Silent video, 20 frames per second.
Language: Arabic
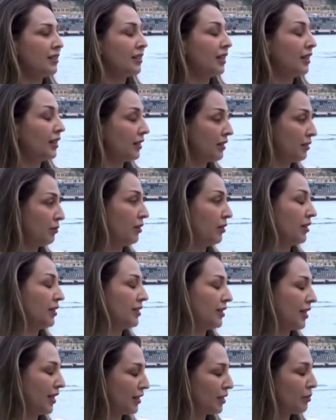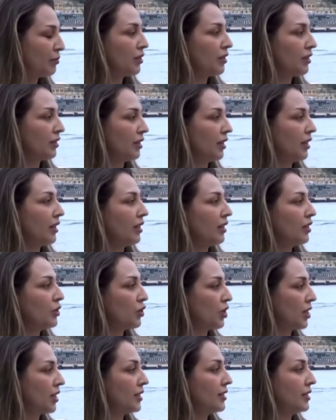استخدم استخدمت آه،
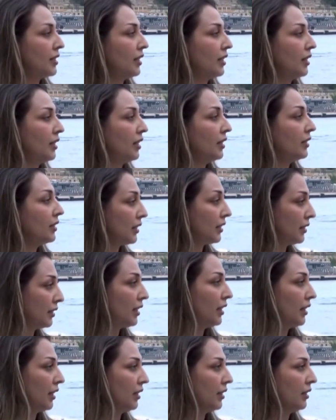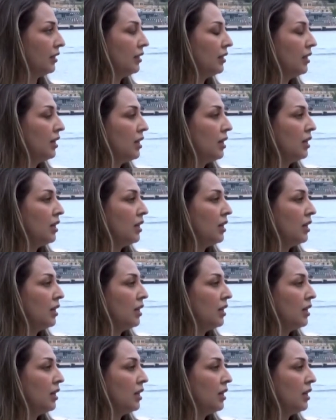جهاز الكانديلا